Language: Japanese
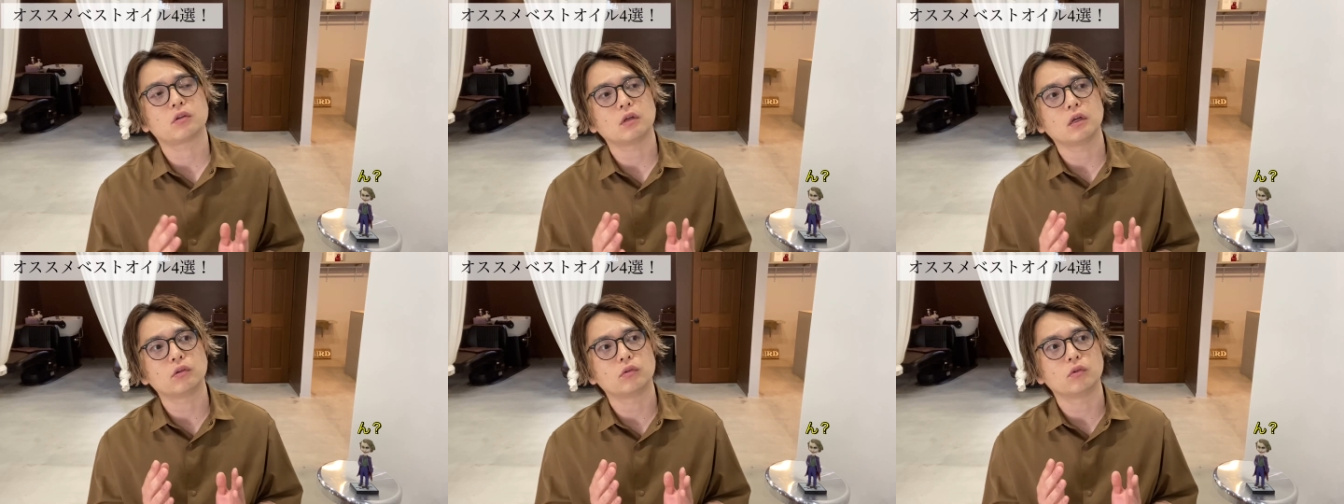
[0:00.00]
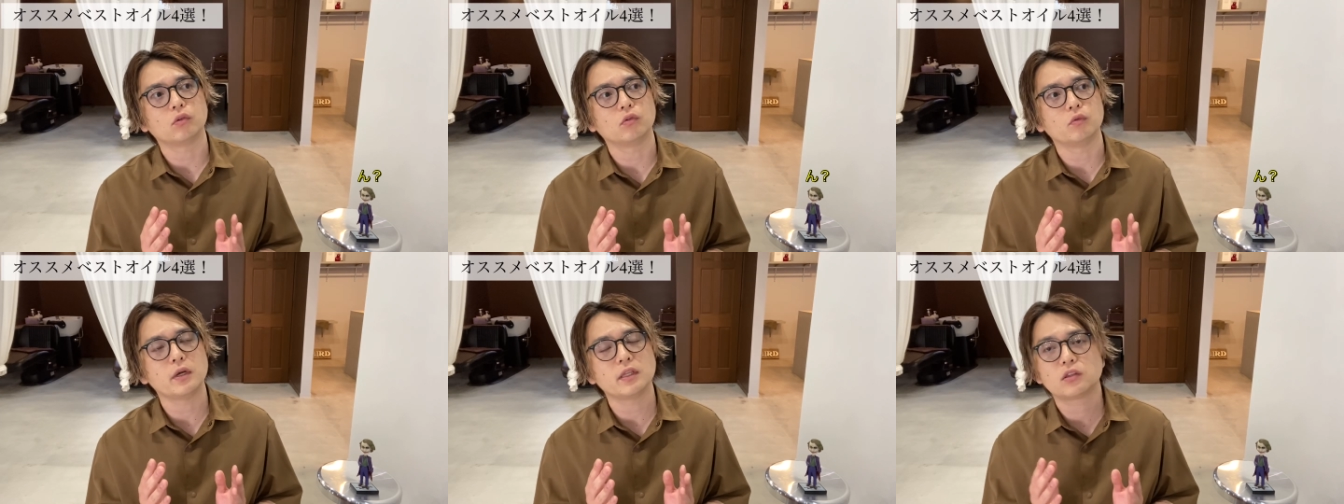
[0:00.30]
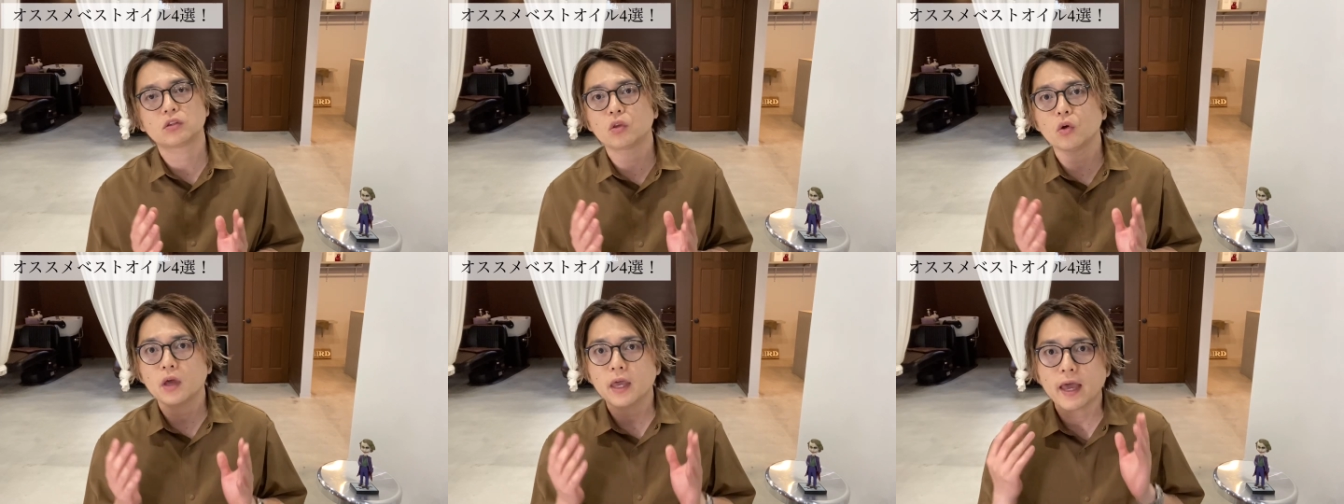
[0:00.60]
ら、
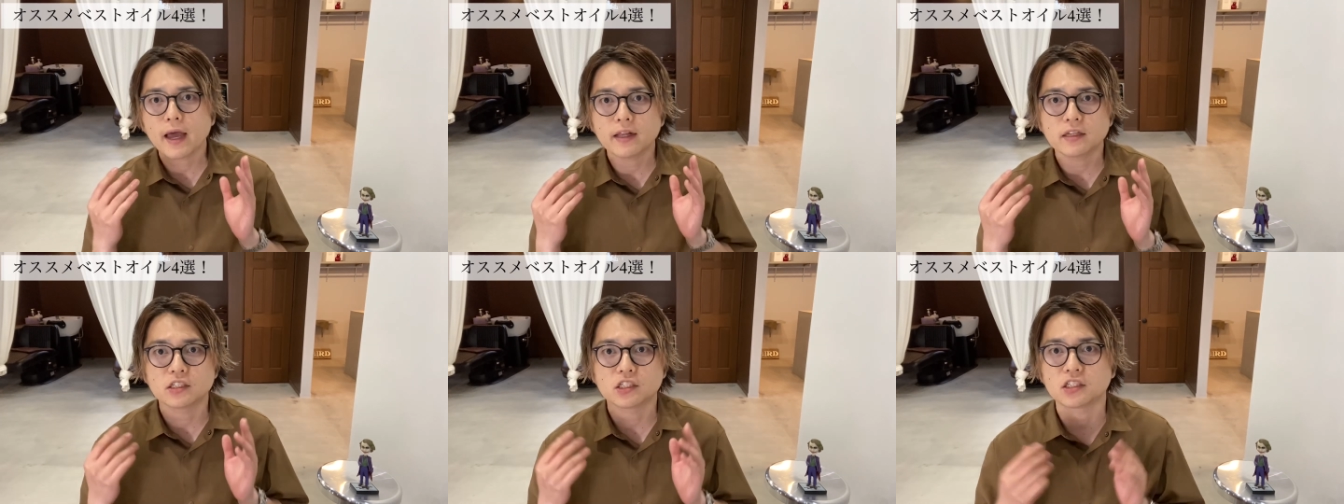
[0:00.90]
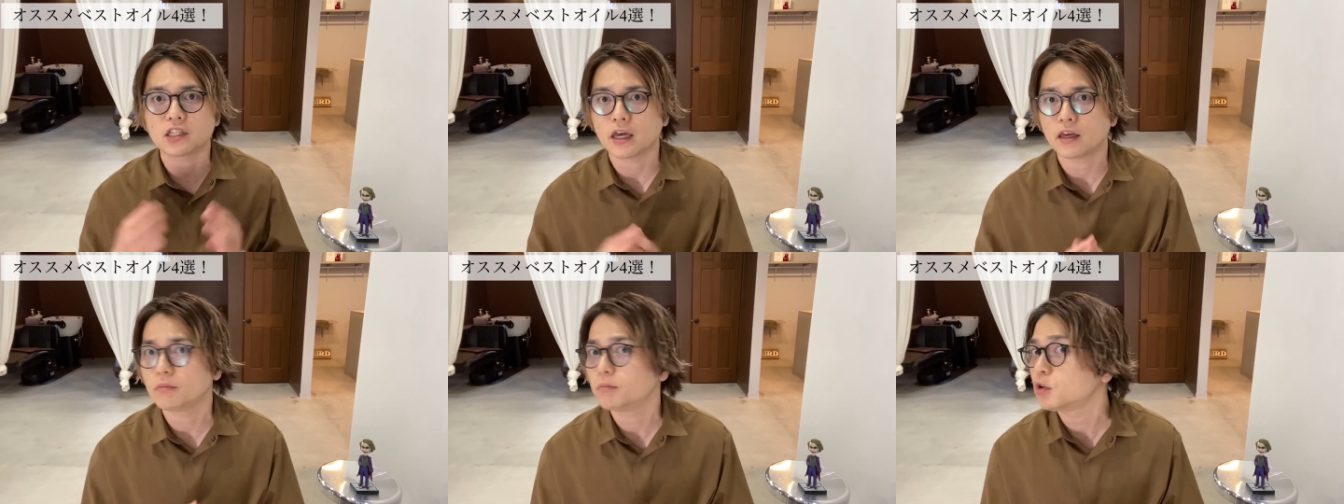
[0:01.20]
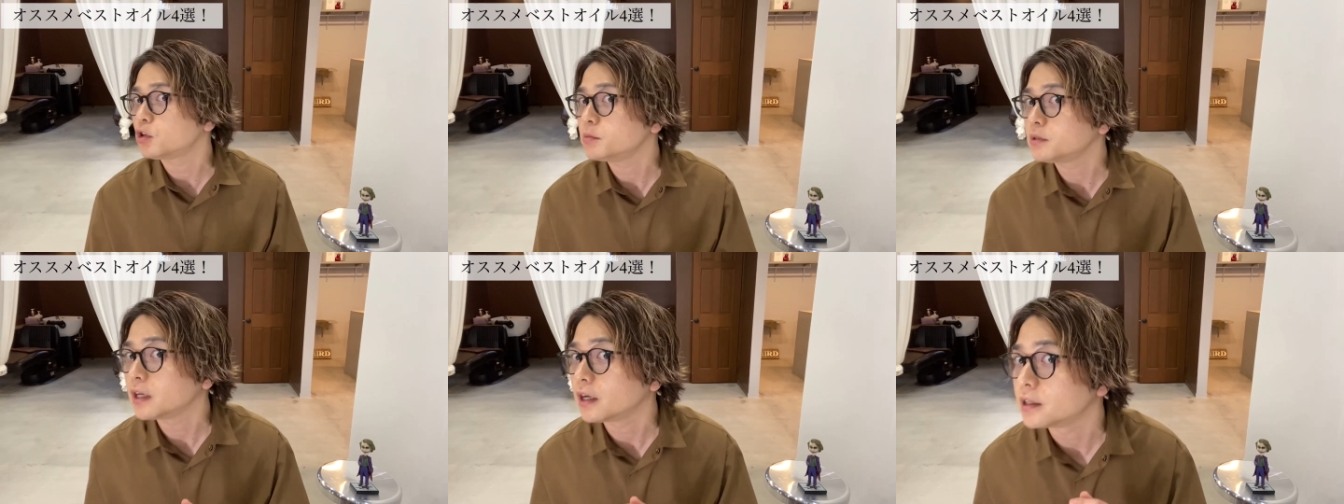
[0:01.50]
ウェットヘアにしたい、
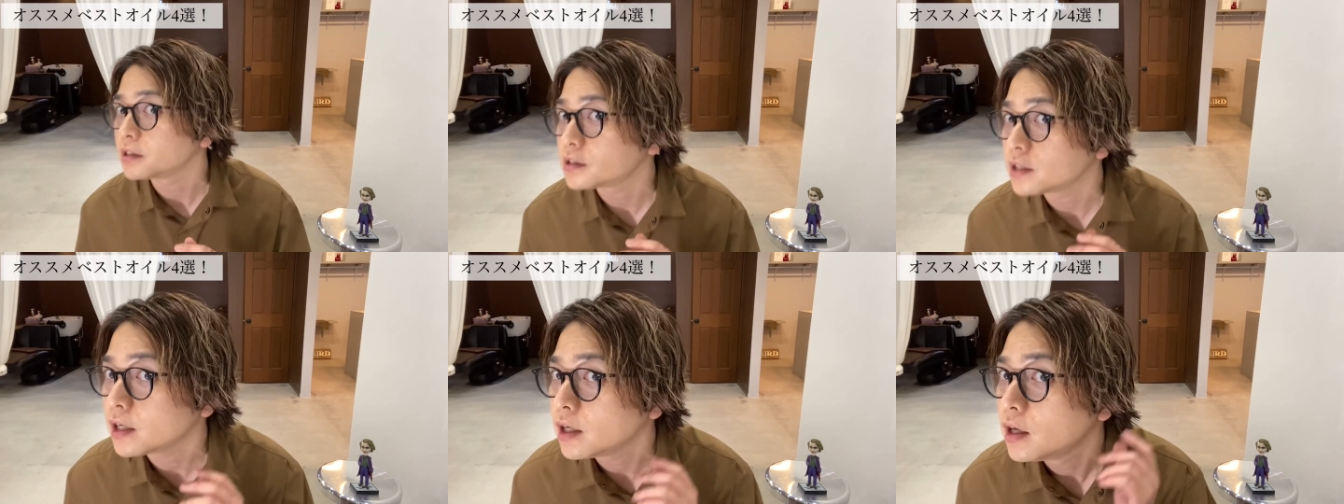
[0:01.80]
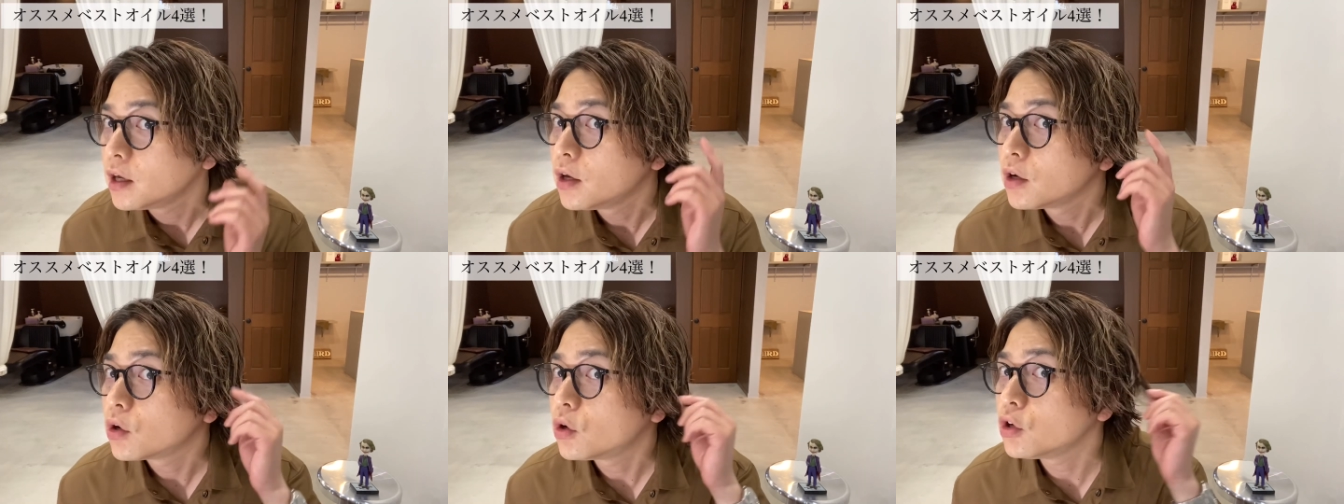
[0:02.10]
僕みたいなですね、